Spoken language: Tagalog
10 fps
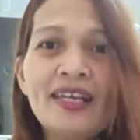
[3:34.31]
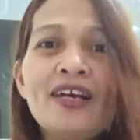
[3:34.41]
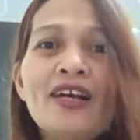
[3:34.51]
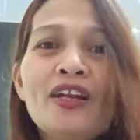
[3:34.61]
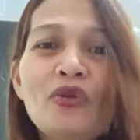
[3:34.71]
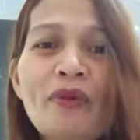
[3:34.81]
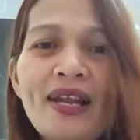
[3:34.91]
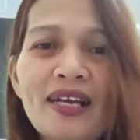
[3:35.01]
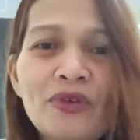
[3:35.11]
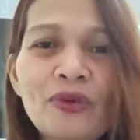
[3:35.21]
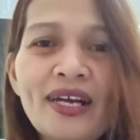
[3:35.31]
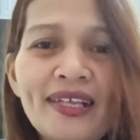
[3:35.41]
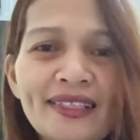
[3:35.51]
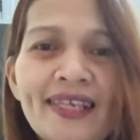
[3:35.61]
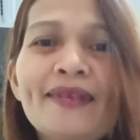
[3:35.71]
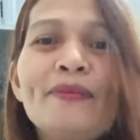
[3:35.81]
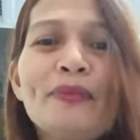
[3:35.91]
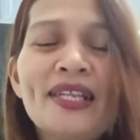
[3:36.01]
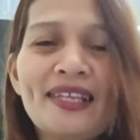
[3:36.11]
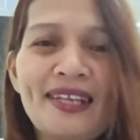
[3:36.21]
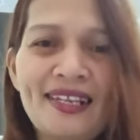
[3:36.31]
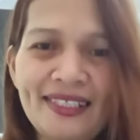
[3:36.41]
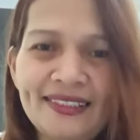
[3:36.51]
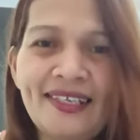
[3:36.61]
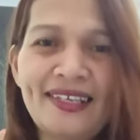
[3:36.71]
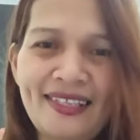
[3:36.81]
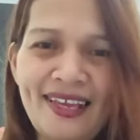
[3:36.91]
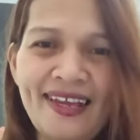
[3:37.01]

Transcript: lumalago ang ating pananalig sa Kanya.